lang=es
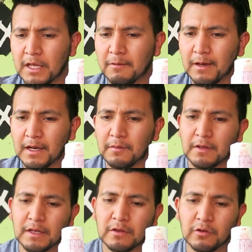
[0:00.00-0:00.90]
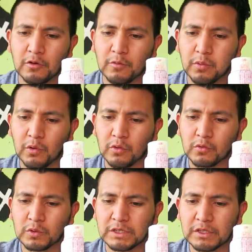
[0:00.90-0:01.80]
Iba caminando por
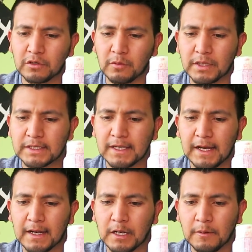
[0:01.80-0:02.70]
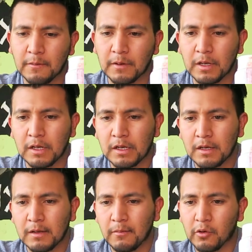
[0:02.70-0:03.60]
un centro comercial,
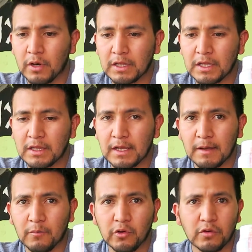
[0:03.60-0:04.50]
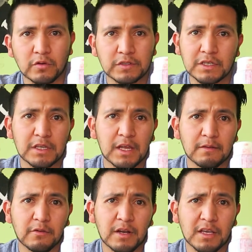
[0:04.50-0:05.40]
por una tienda muy
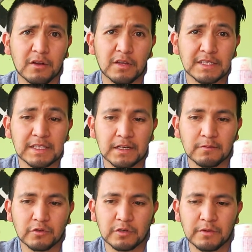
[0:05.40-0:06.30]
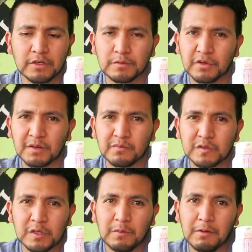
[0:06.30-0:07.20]
conocida, no la quiero decir ni mucho menos porque
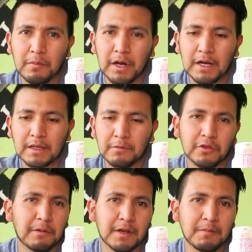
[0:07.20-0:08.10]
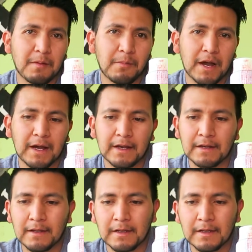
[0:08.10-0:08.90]
pues, no me va a pagar ni todavía ni me pagan.